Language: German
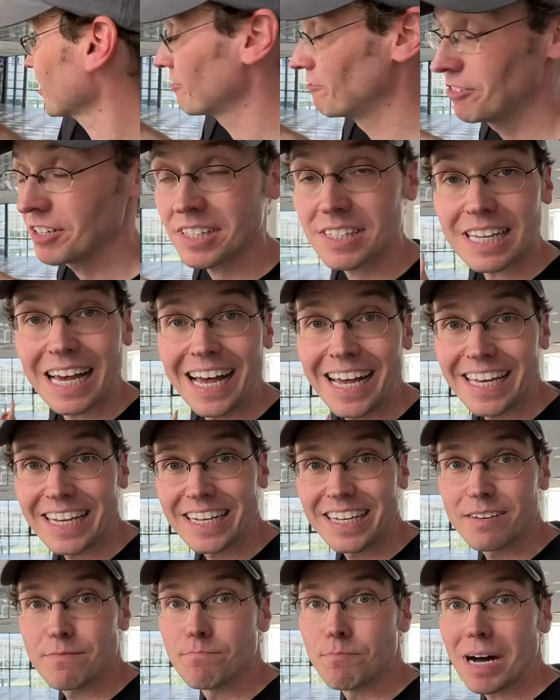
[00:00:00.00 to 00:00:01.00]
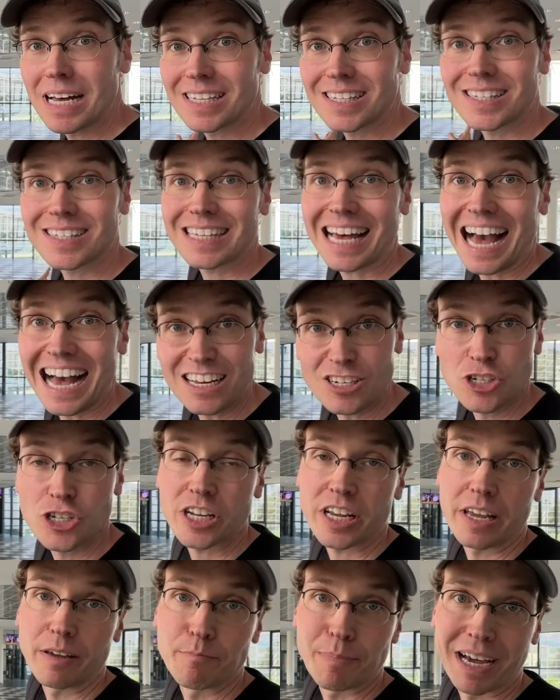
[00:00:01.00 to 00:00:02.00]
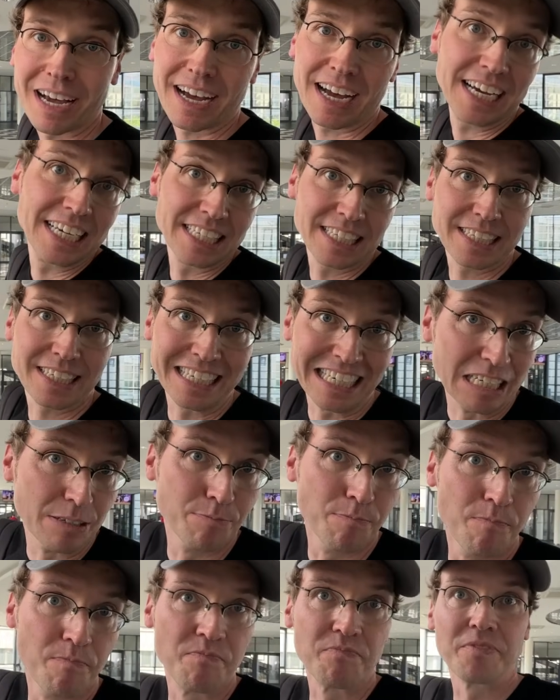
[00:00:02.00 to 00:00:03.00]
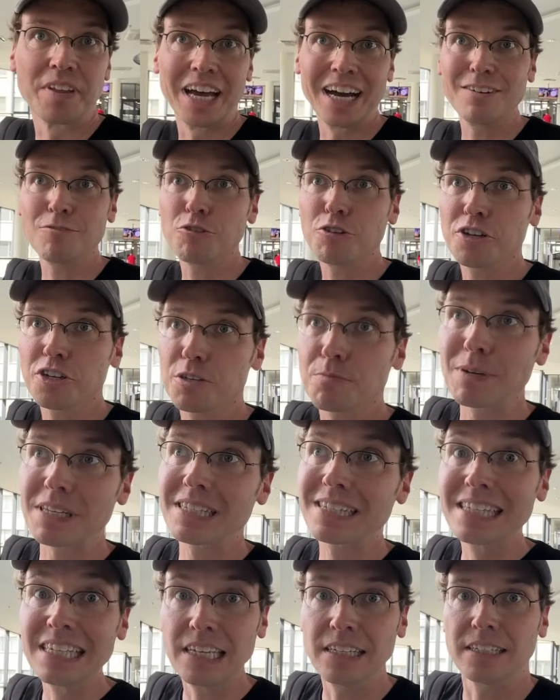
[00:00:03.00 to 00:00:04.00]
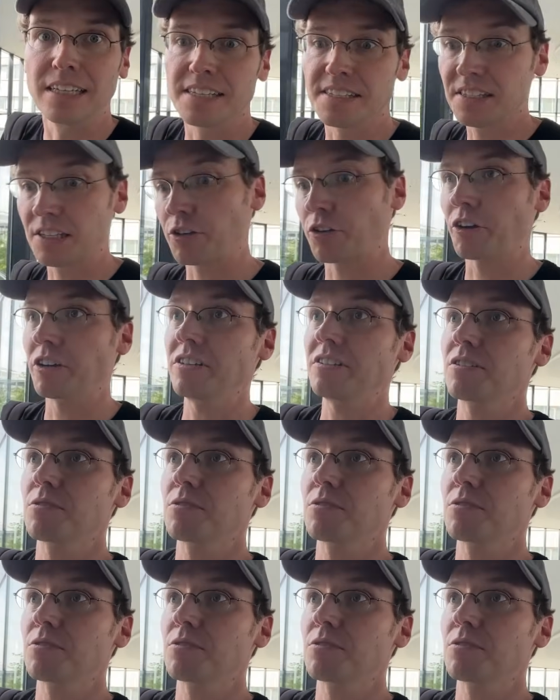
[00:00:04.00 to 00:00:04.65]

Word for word: wird es einen Massagebereich geben, ja, wo ihr euch massieren lassen könnt.